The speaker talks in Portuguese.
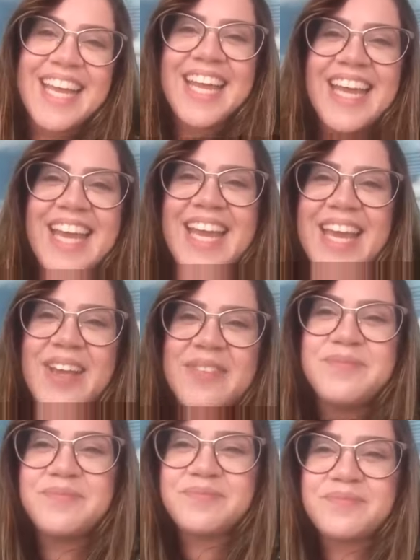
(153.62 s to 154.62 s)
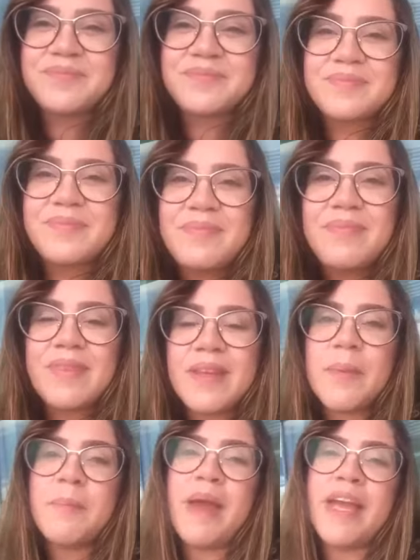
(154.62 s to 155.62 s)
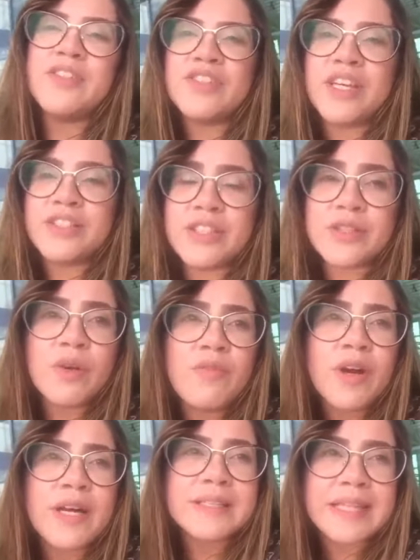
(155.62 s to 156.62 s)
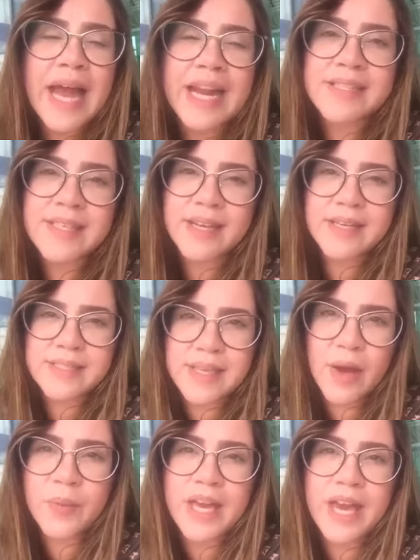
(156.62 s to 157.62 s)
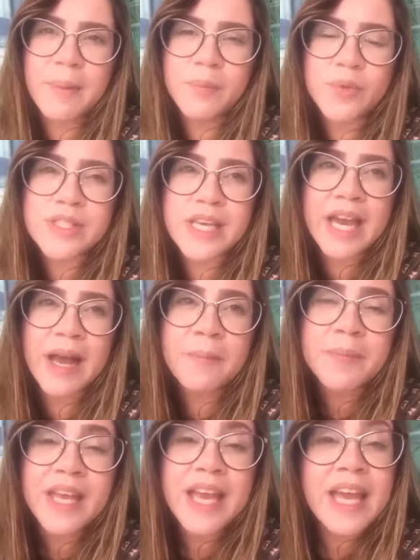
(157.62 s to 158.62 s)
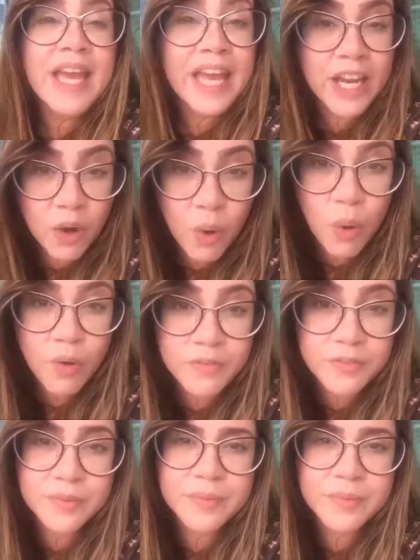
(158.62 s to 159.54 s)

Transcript: É... Bem, gente, então vou cantar essa canção que é a música Renovo,